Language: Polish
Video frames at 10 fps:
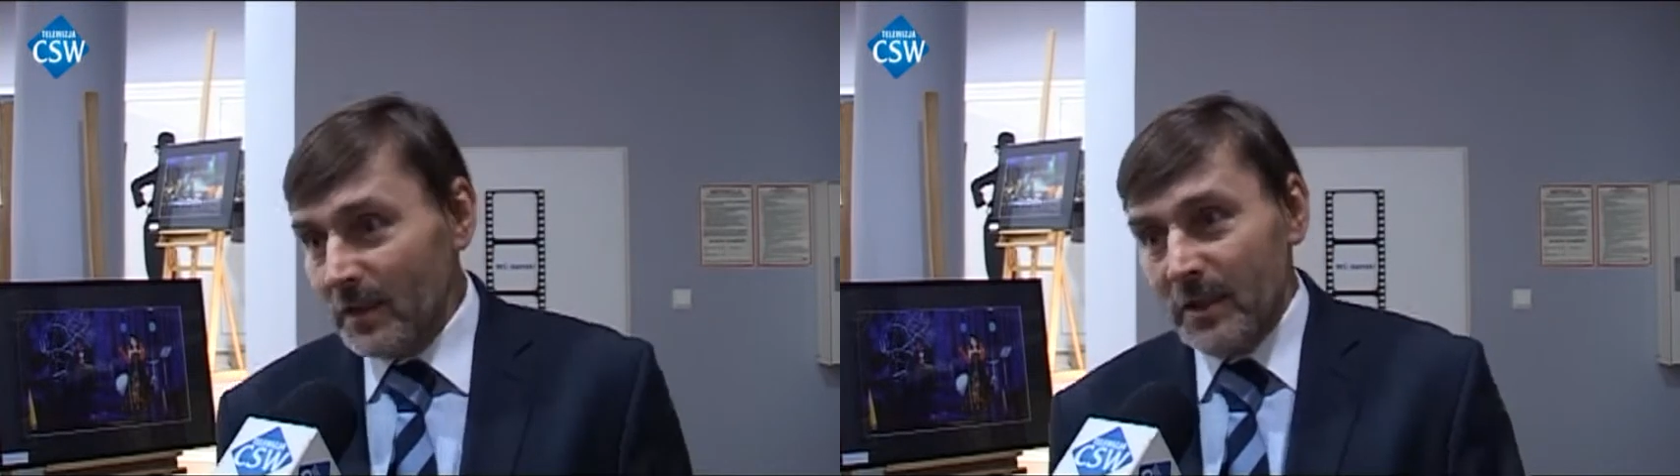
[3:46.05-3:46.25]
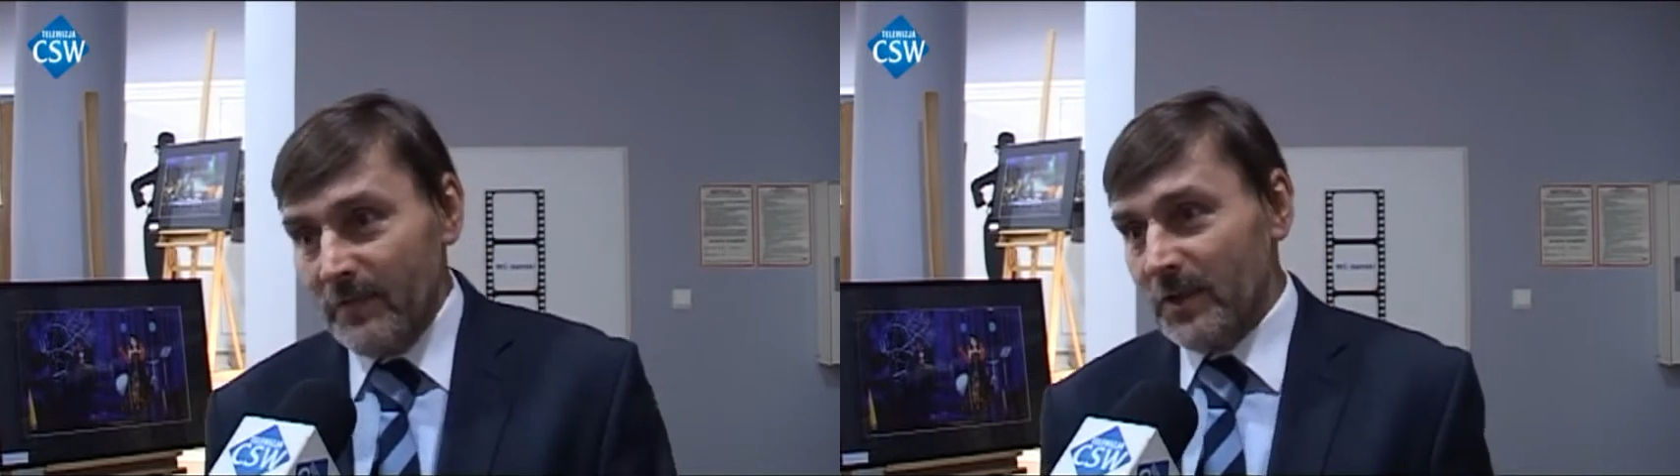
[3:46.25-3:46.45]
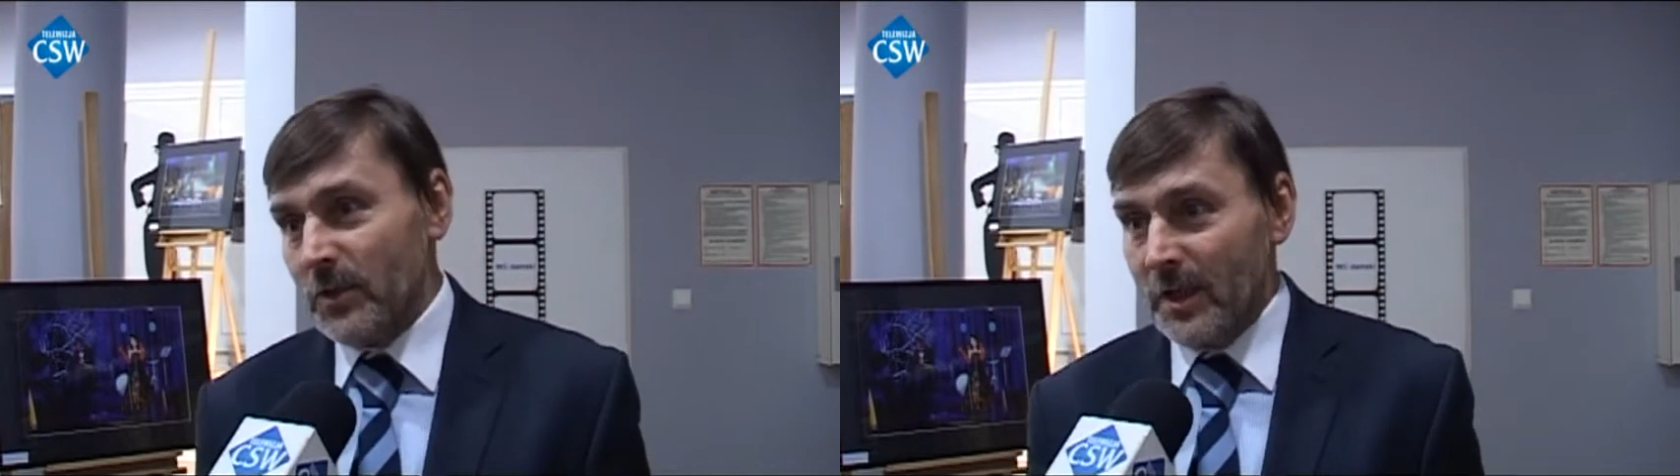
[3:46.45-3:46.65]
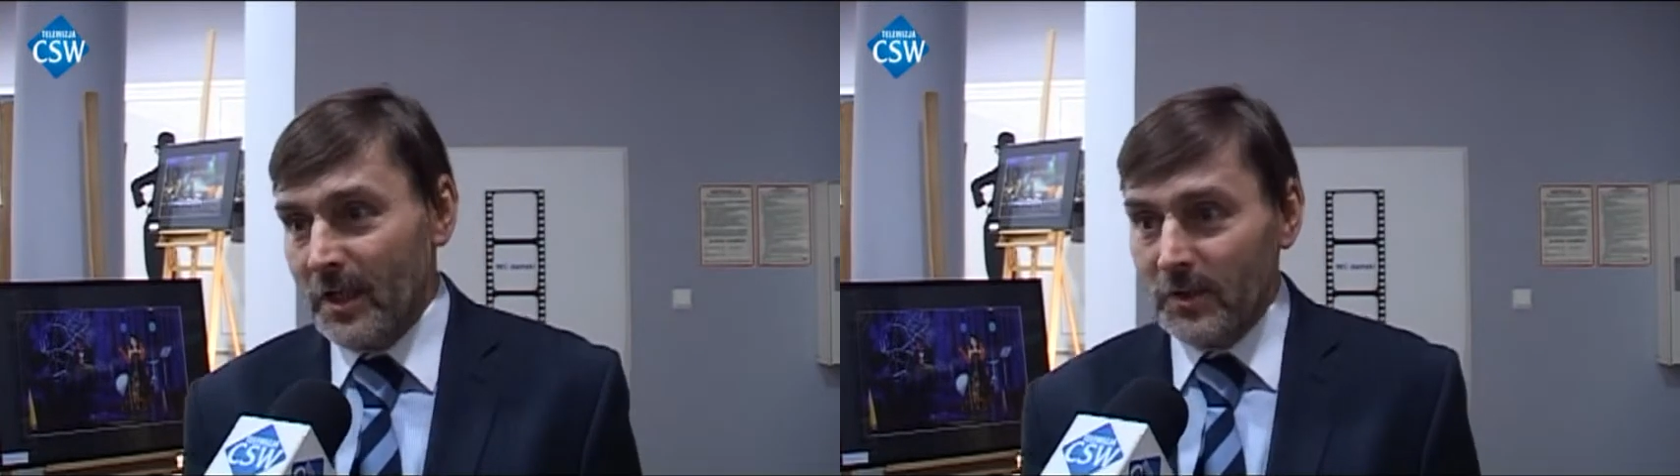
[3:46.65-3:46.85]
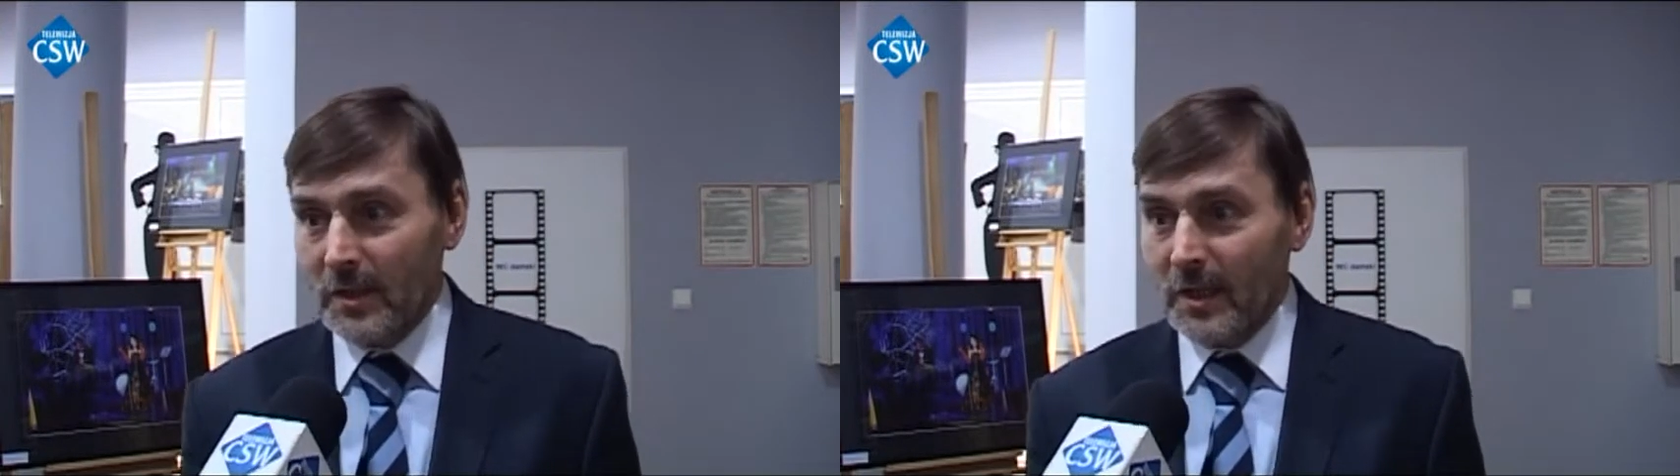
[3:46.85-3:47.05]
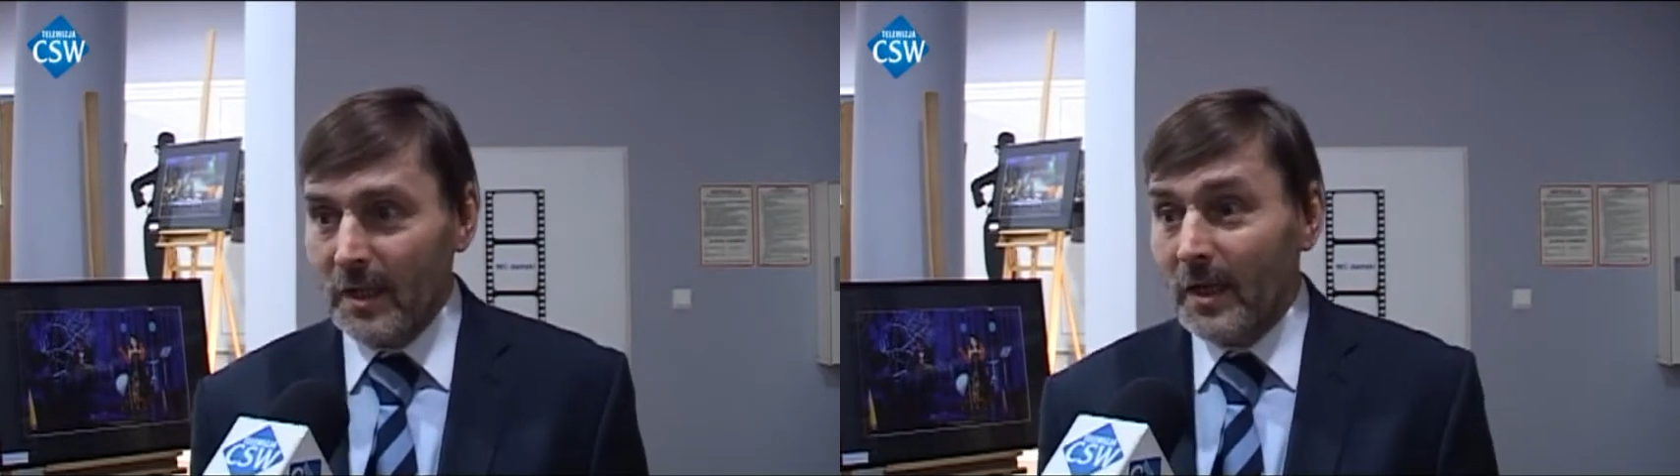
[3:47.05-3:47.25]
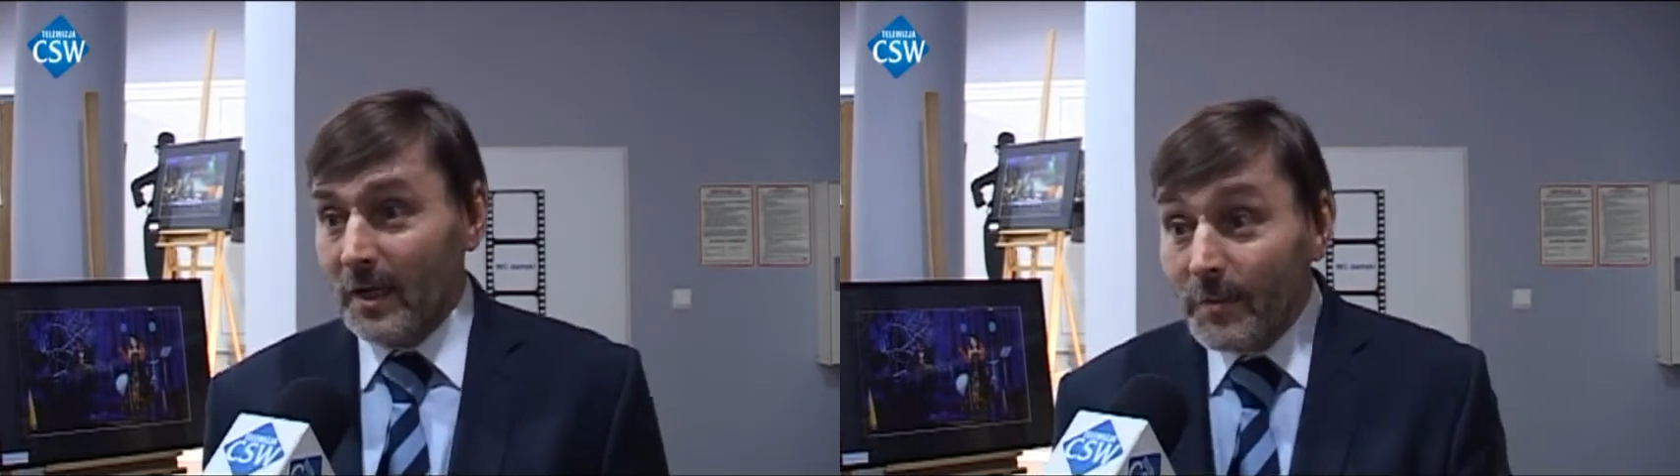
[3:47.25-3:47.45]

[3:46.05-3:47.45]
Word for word: nie 2013, tak.